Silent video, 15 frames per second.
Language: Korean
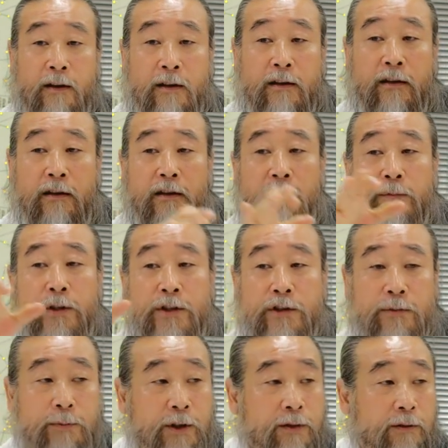클럽이
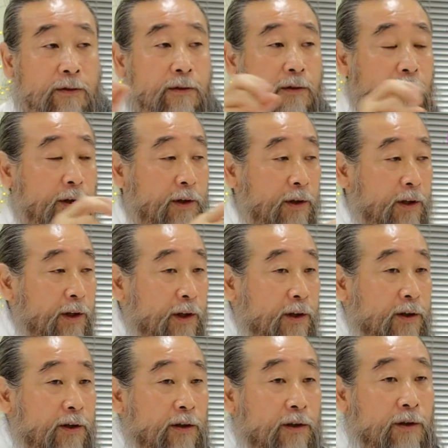있으면 이
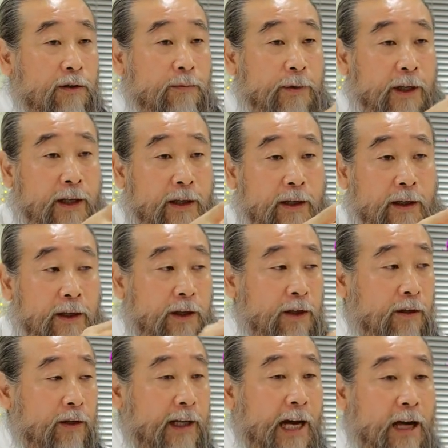클럽에
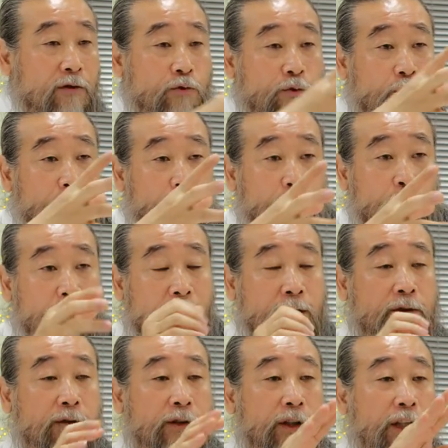이걸 가지고
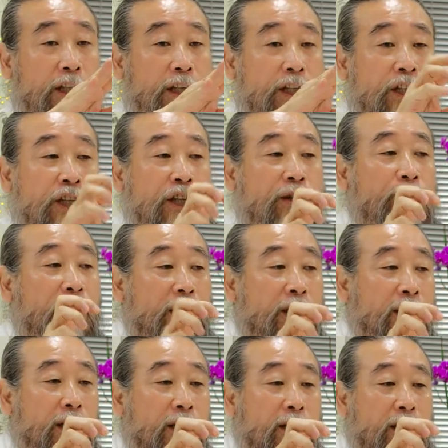올라와서 이 힘이
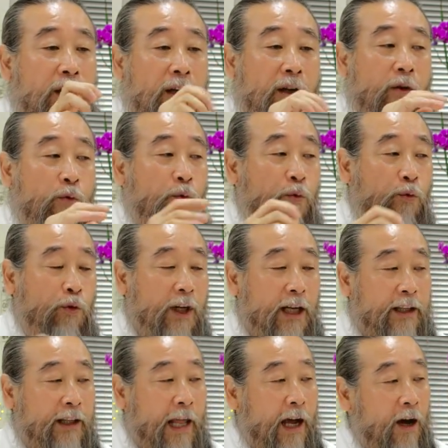우리가
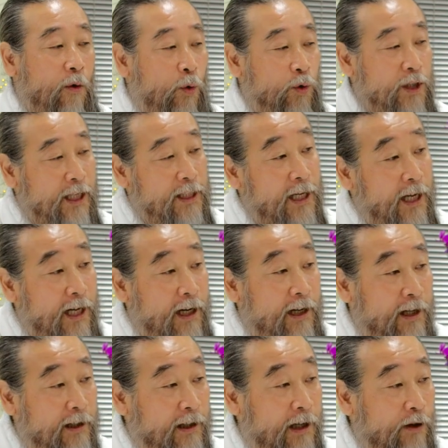내가 혼자
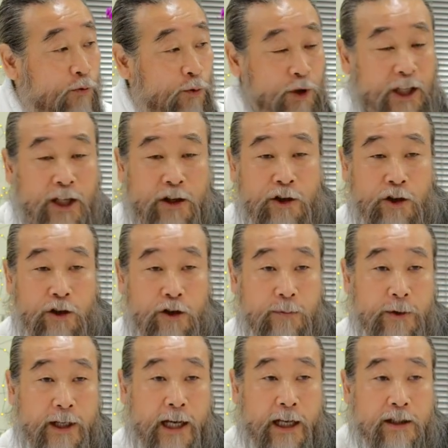생각하는 거하고 이
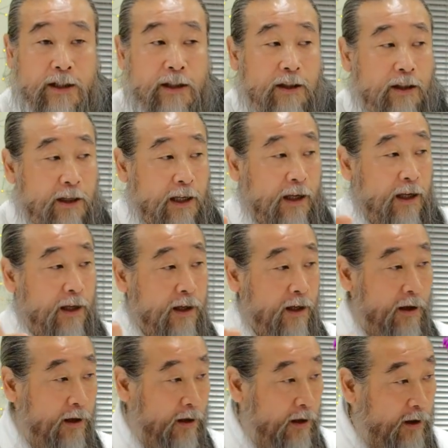클럽이 같이 이렇게
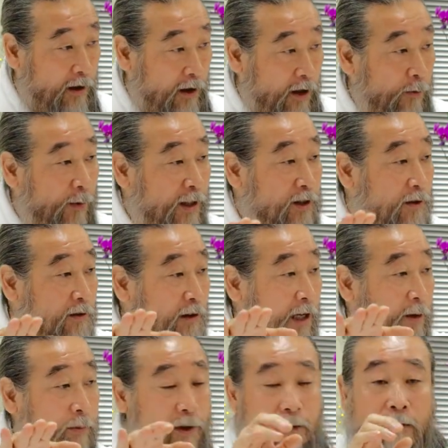이바지를
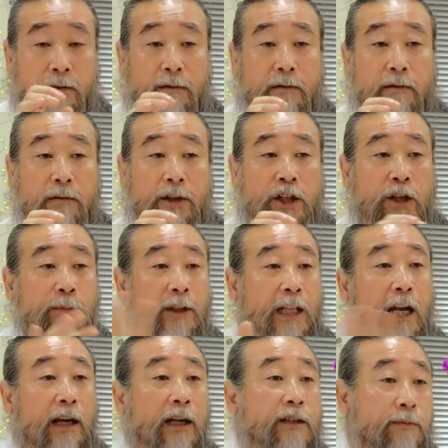하면 힘이
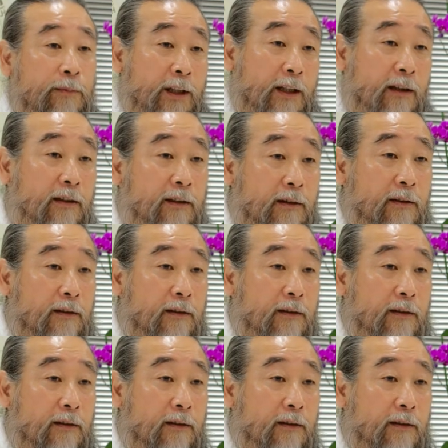달라집니다.